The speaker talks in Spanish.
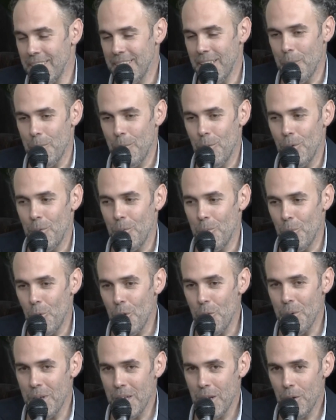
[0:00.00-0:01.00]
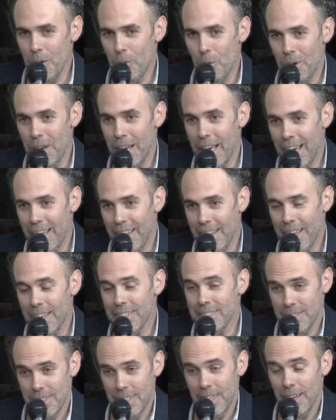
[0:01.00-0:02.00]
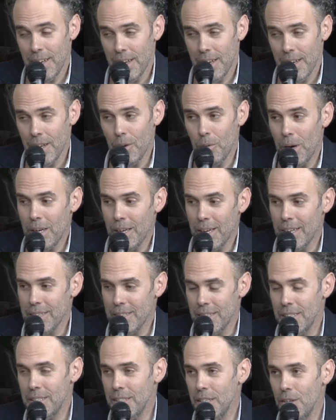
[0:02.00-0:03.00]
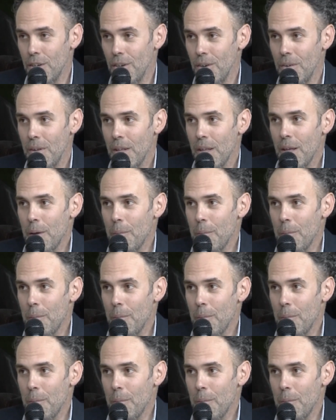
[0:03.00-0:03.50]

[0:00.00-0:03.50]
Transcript: está muy, muy vinculada, sí, al lenguaje artístico,